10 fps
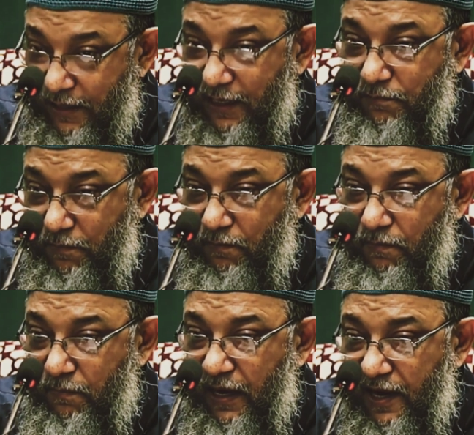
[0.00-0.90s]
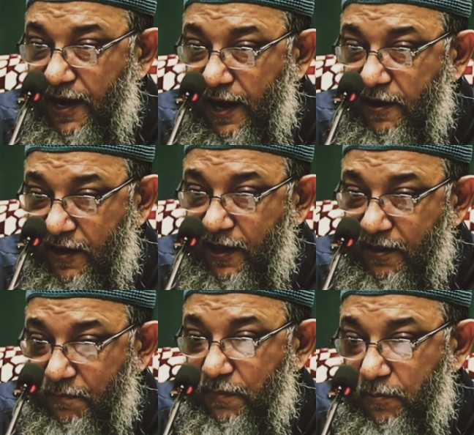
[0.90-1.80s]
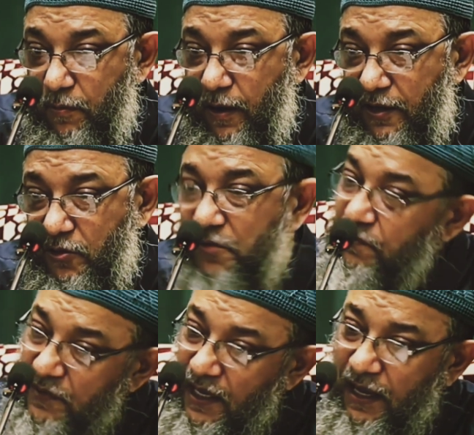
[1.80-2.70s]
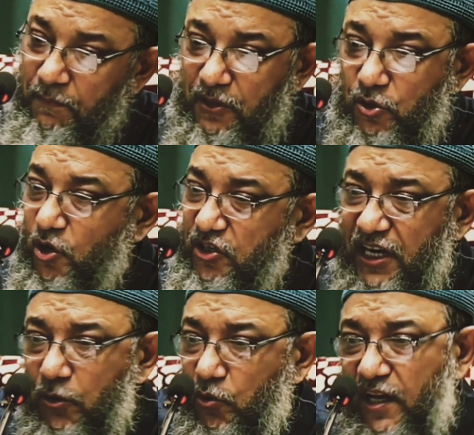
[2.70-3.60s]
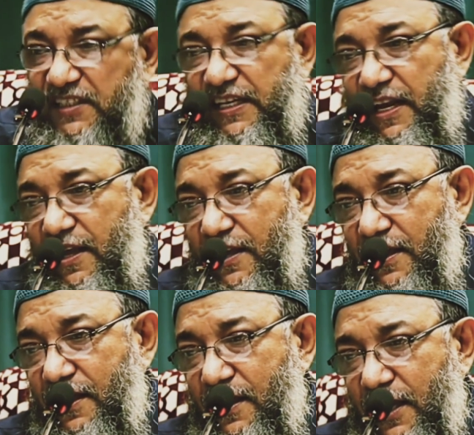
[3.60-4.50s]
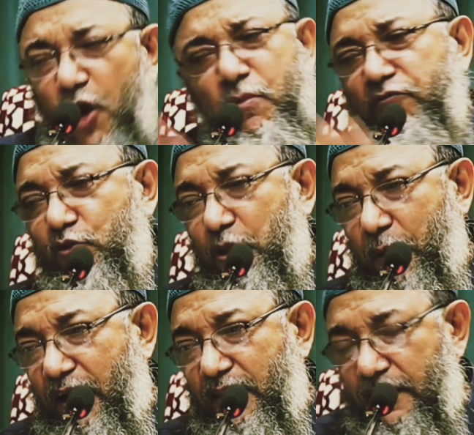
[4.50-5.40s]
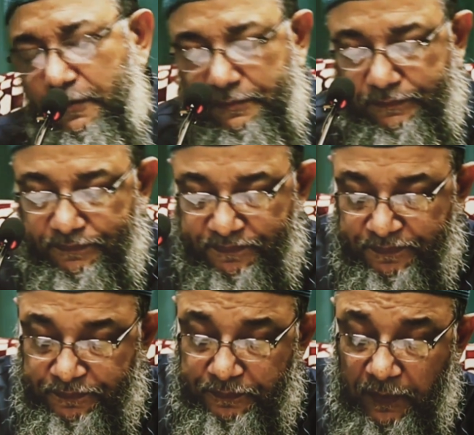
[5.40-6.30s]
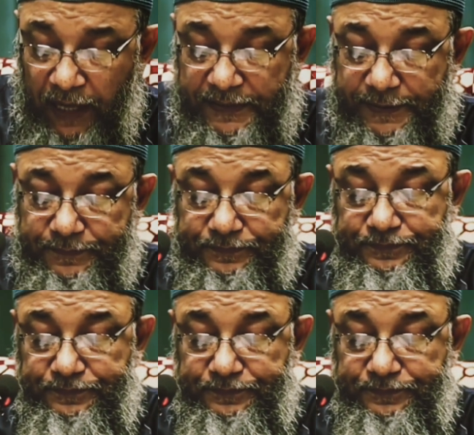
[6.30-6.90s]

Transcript: আর ম্যারিড অ্যাডাল্টারি বিবাহিত হ্যাঁ, মৃত্যুদণ্ড ছাড়া কোনো রাস্তাই নেই কেউ মাফ করতে পারবে তাকে